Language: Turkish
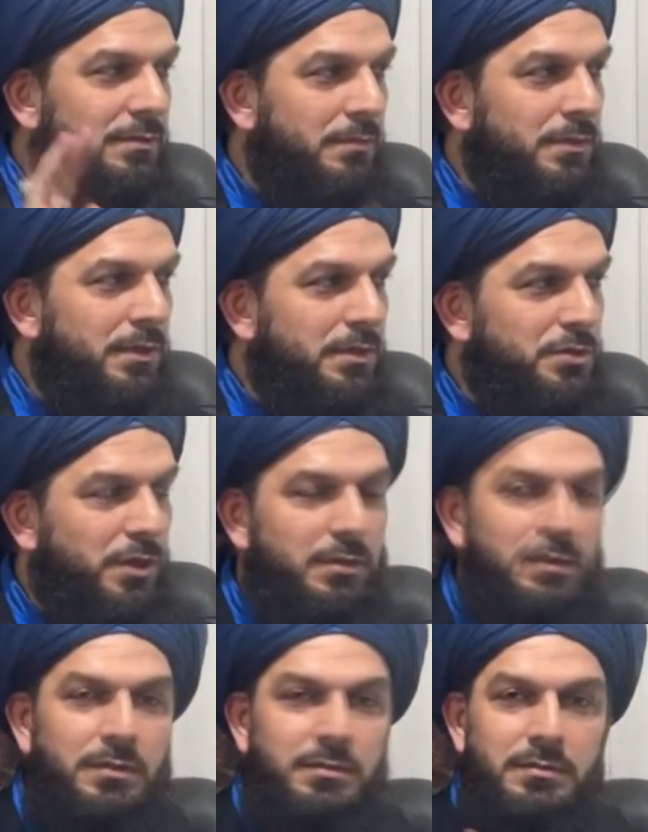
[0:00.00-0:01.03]
Tam
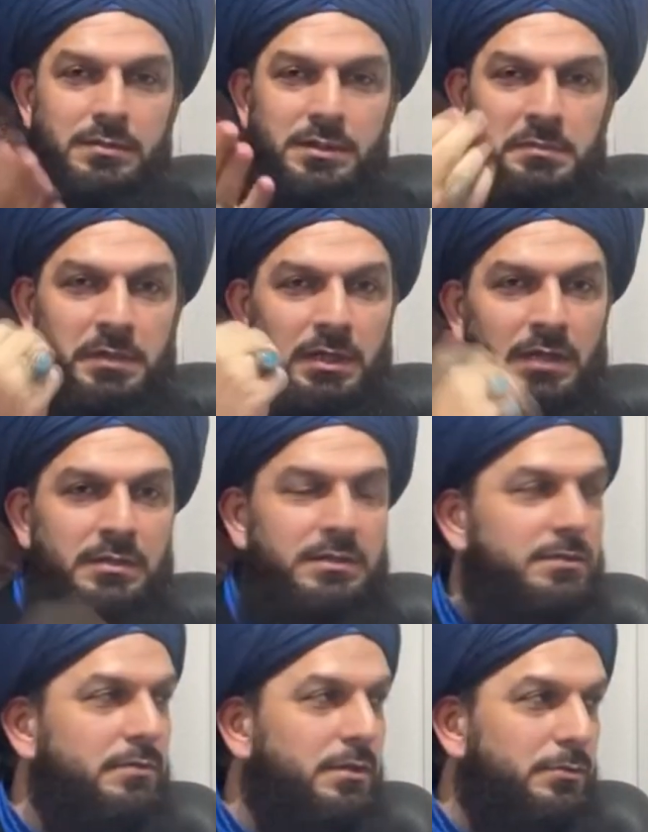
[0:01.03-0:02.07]
alacaklar. E-mail
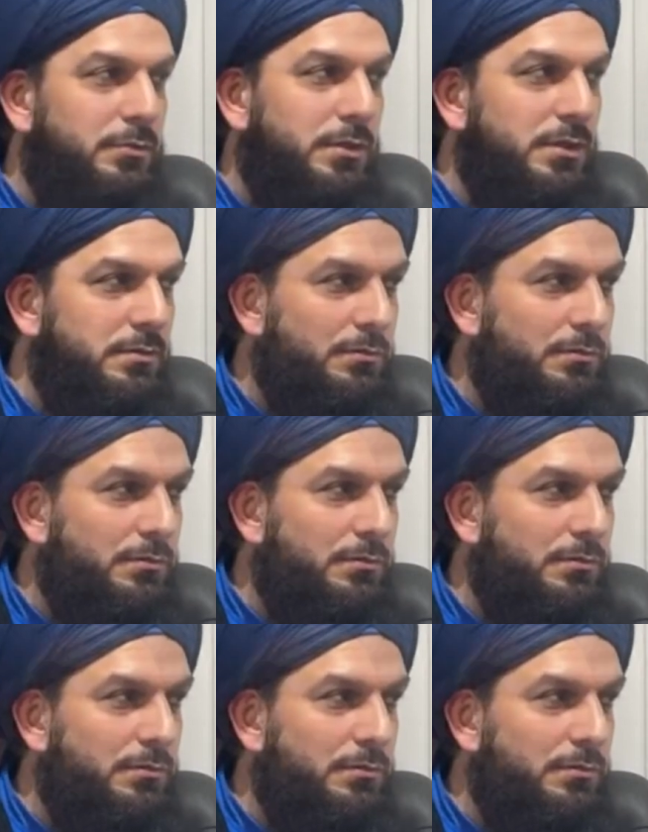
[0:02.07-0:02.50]
adresini ver diyorlar.